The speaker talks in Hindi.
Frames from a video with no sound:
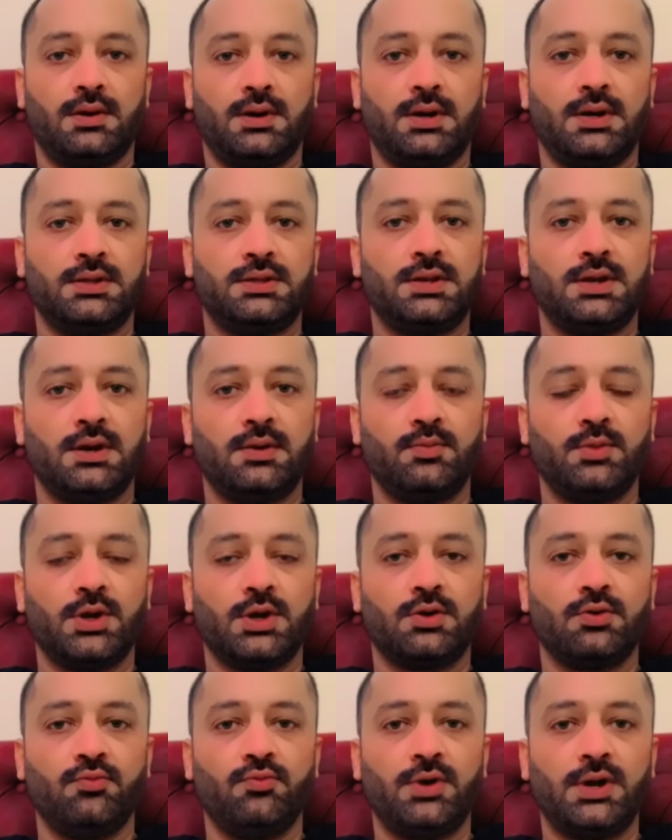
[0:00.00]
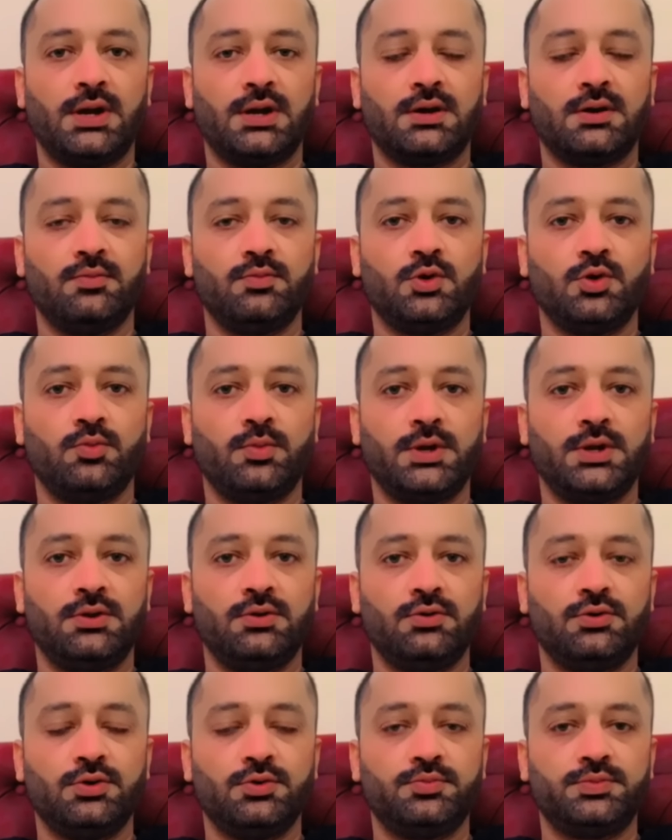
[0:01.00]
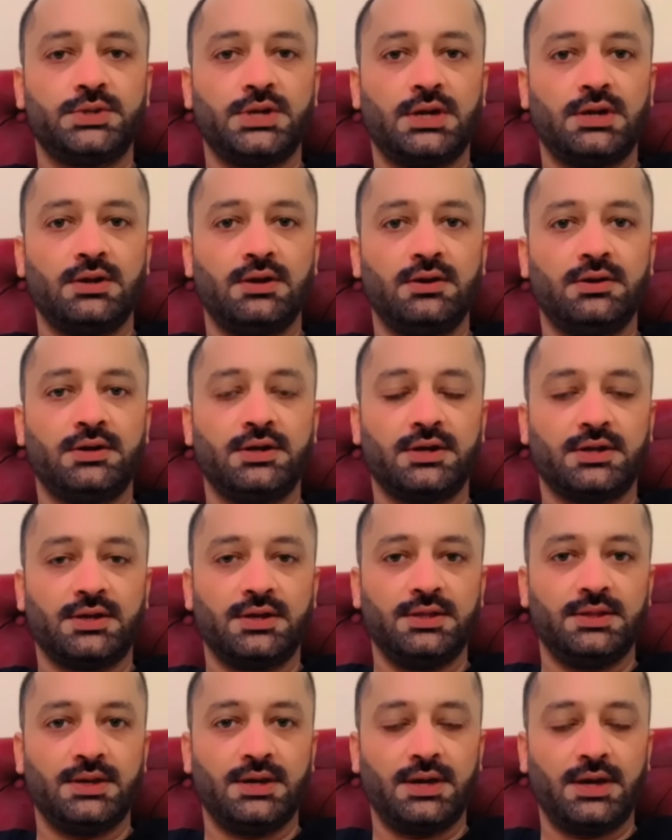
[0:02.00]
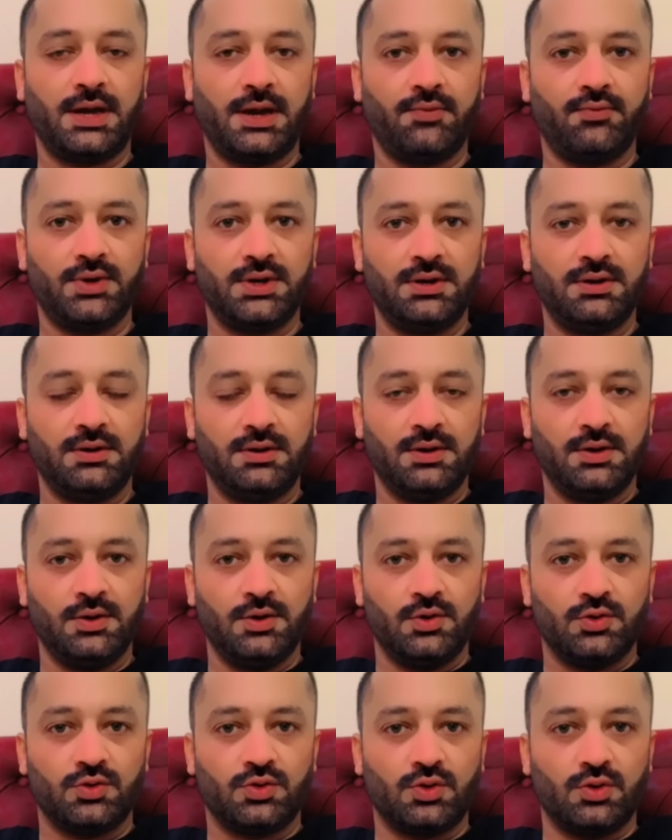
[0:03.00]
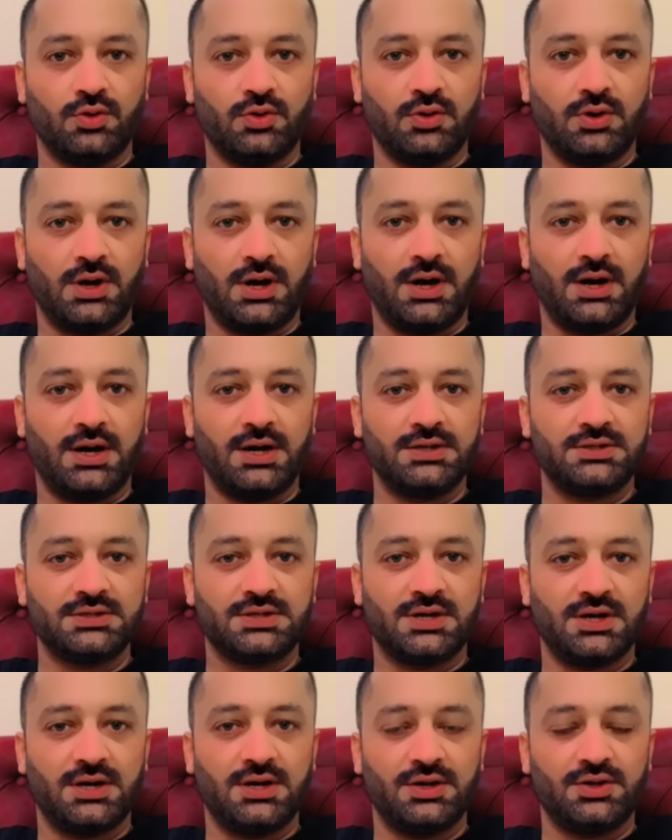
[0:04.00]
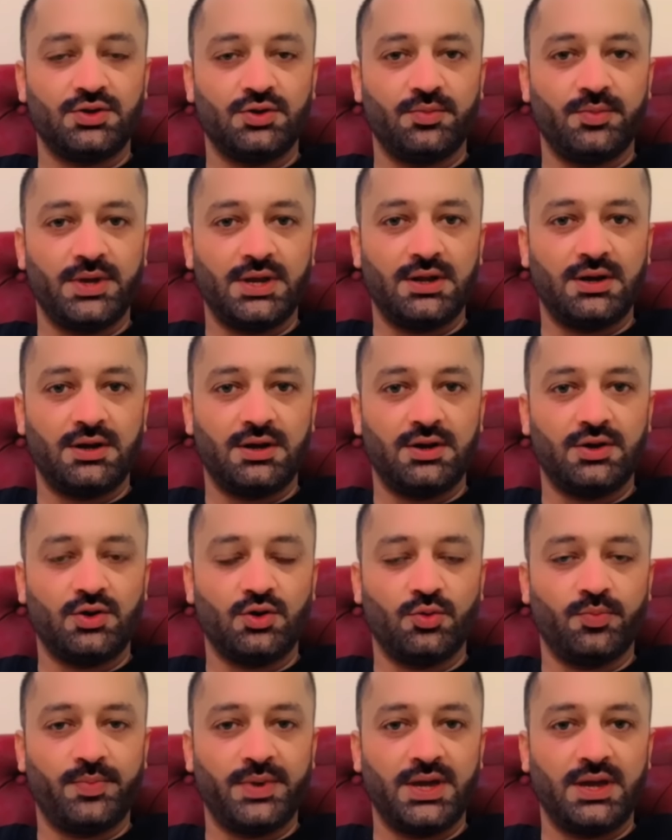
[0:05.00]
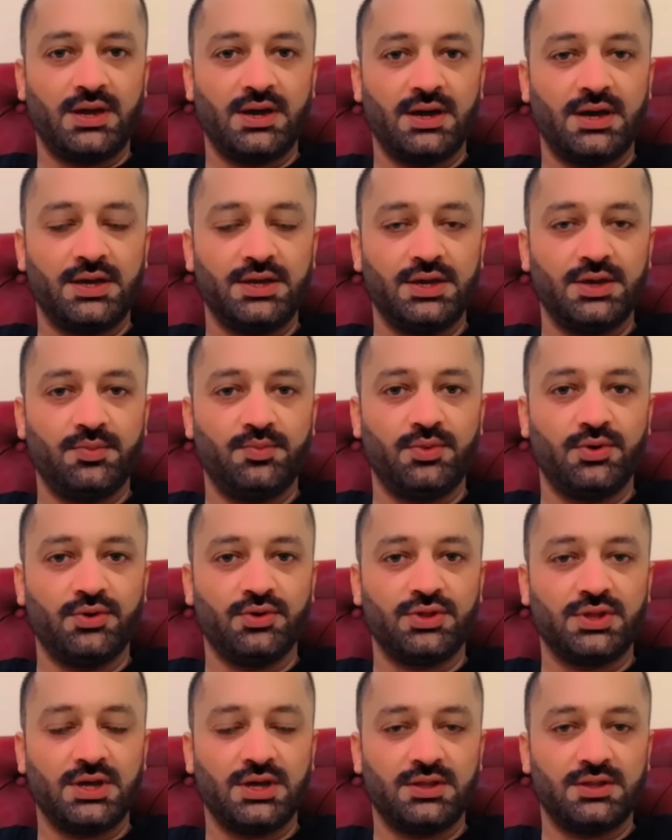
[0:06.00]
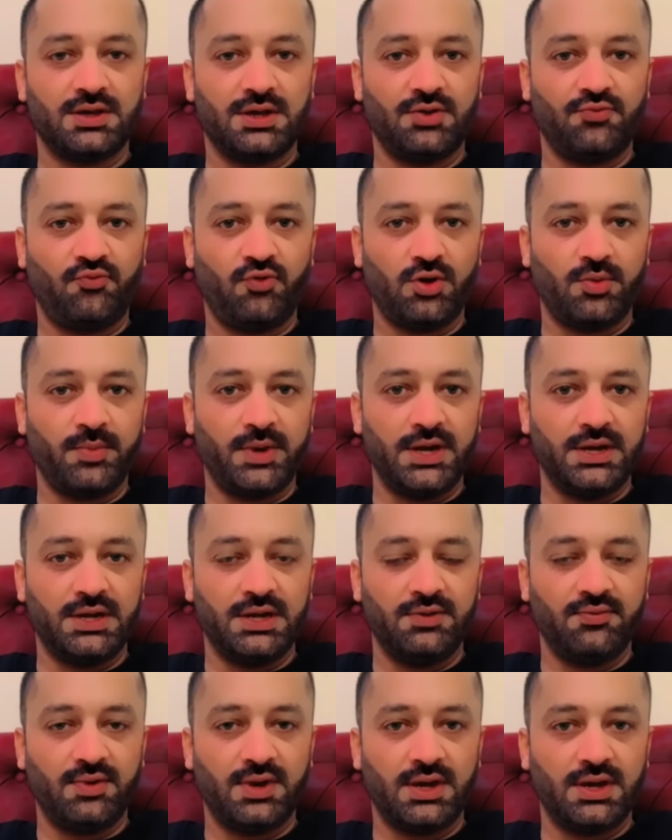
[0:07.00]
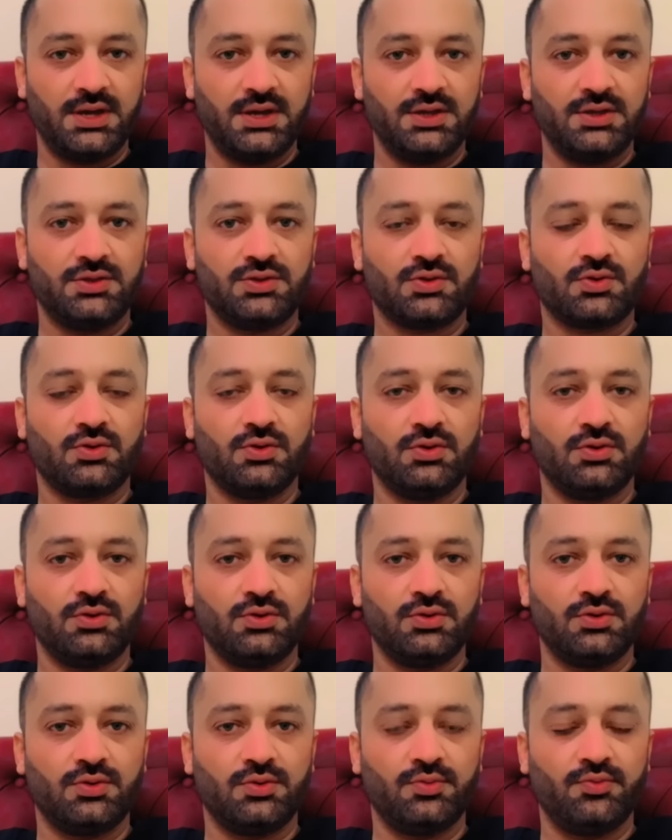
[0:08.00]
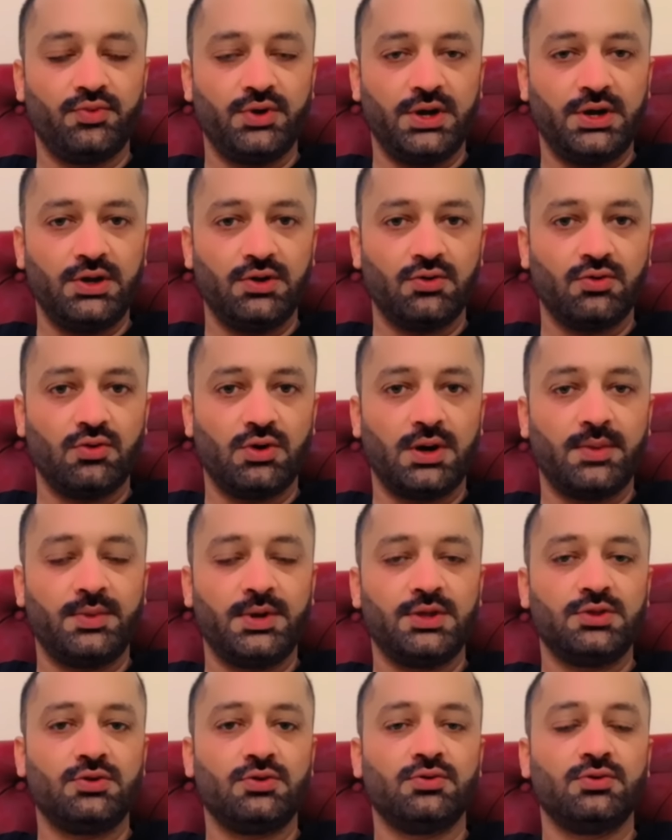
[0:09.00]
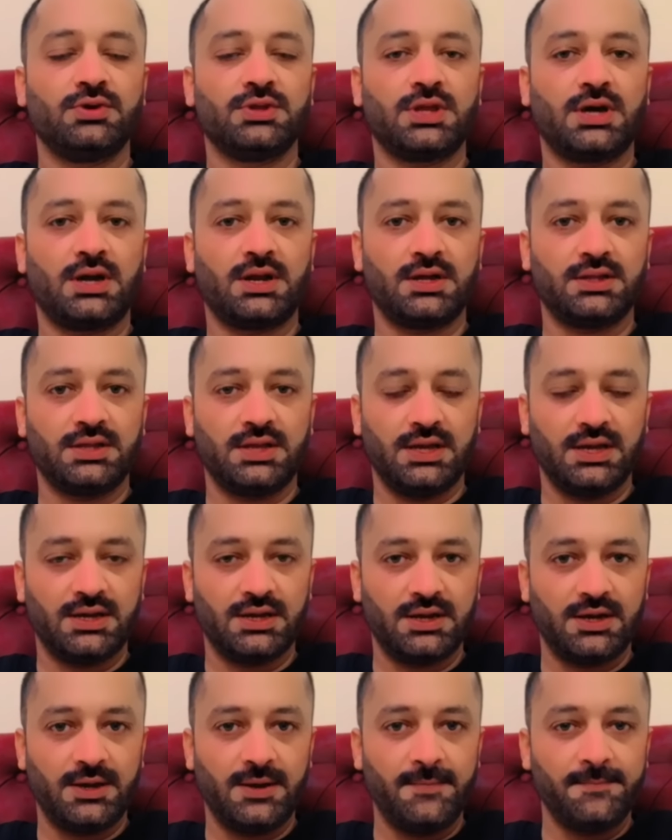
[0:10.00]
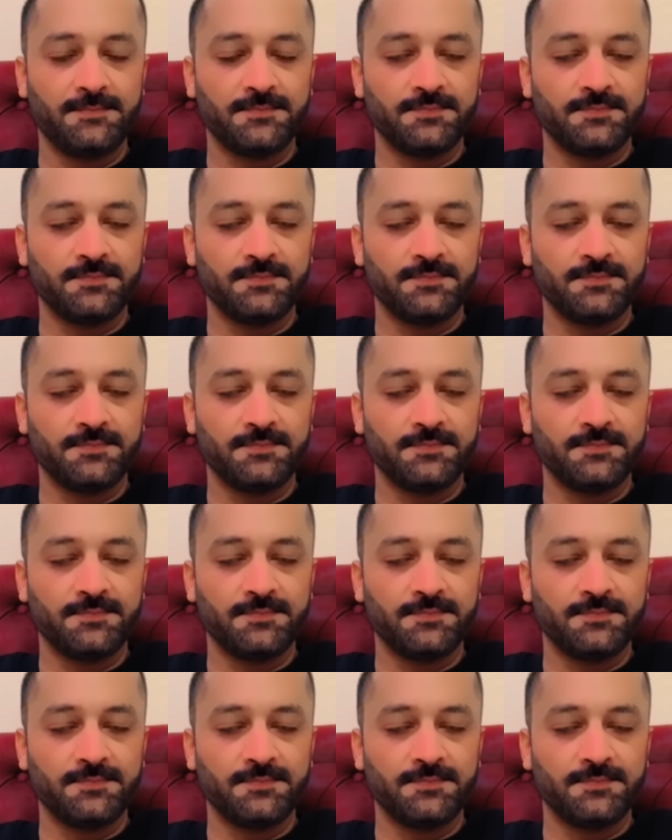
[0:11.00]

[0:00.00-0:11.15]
अस्सलाम वालेकुम वेलकम टू माय यूट्यूब चैनल टर्की द हेवन तो आज का जो मेरा टॉपिक है ये बहुत ज़्यादा इन्फॉर्मेटिव है इसको वीडियो को आपने ज़रूर सारा देखना है